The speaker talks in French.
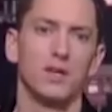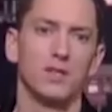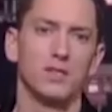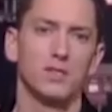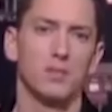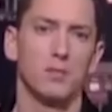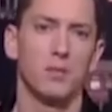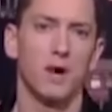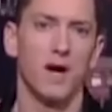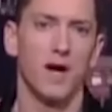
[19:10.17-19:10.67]

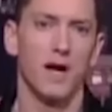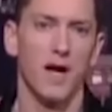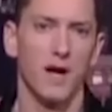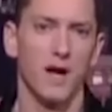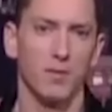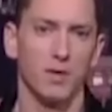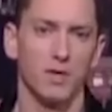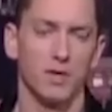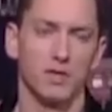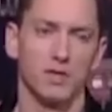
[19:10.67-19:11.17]
canalisant
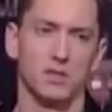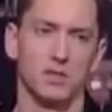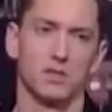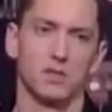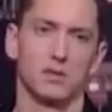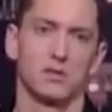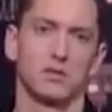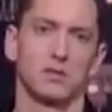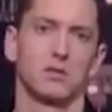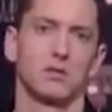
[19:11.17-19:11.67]
sa
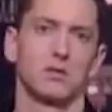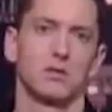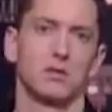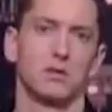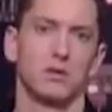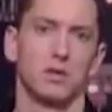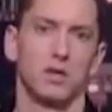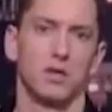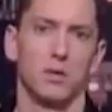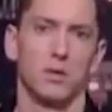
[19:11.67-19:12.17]
douleur et sa
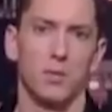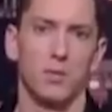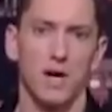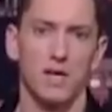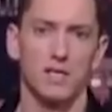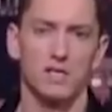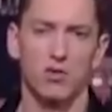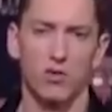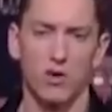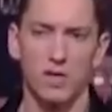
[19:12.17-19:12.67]
perte
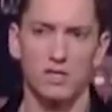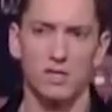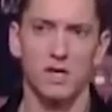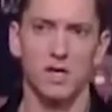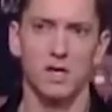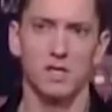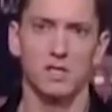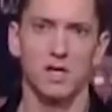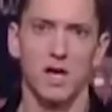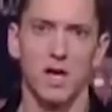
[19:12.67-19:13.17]
dans des
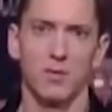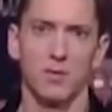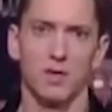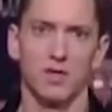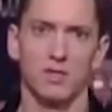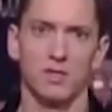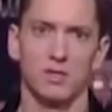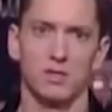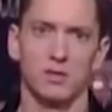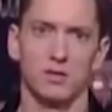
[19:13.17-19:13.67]
paroles
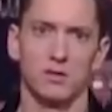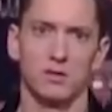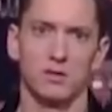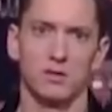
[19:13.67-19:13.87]
poignantes